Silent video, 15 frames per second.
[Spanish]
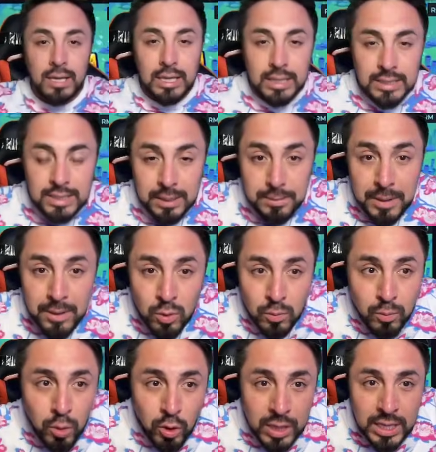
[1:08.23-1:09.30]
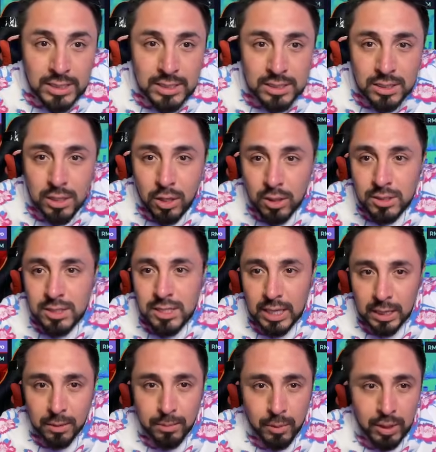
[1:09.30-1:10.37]
Se ven bonas slots,
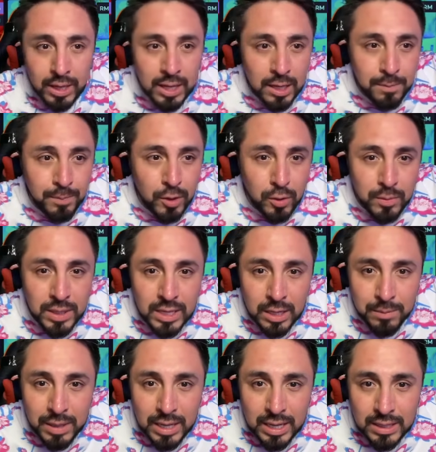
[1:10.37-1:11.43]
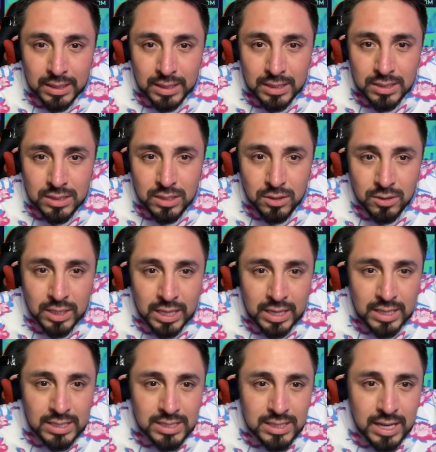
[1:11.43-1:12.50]
sí. Por ejemplo, me llama la atención
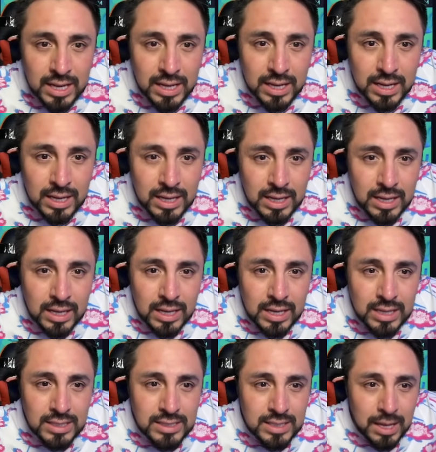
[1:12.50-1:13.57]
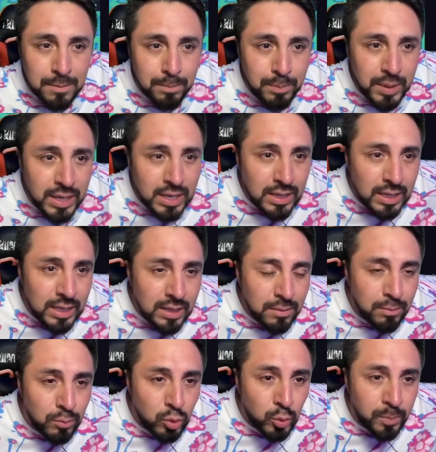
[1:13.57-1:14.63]
esta.
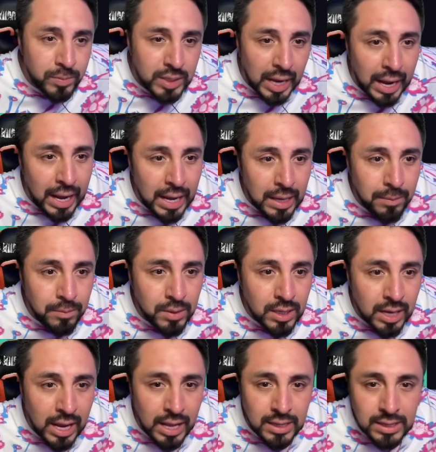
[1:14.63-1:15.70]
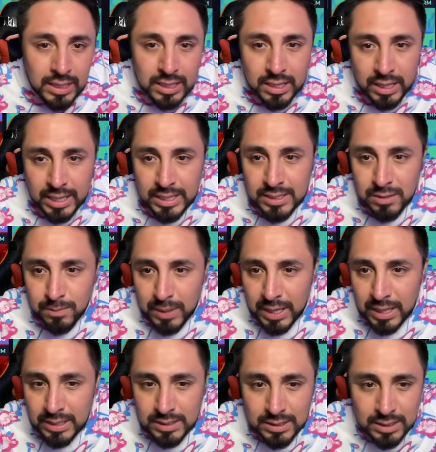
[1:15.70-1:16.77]
Stampeding, Boom Time, Candy
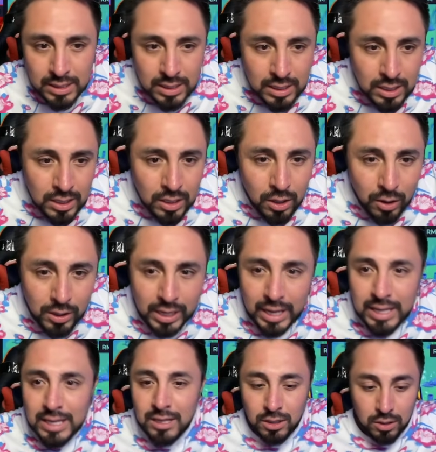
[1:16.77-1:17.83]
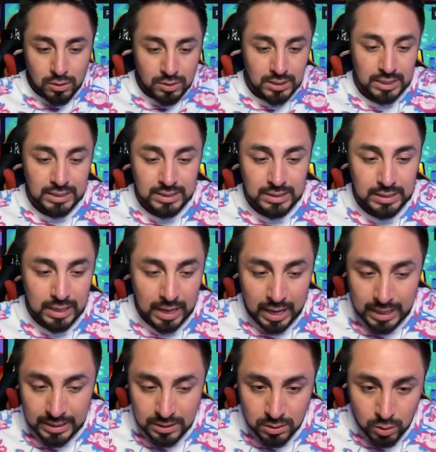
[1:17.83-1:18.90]
Christmas. Ok, entonces a
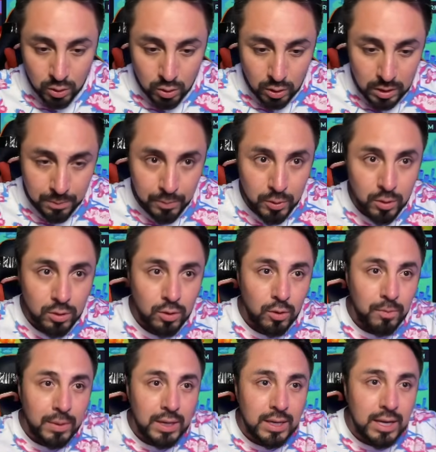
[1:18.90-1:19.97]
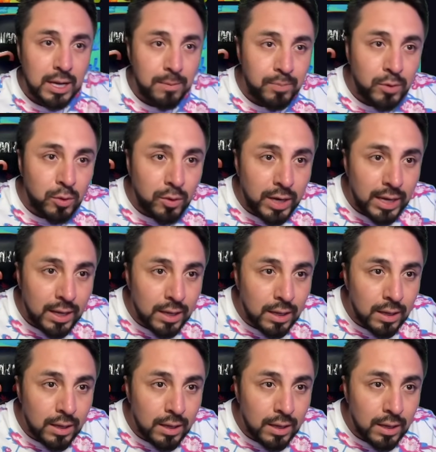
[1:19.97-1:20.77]
esto yo le puedo tomar captura.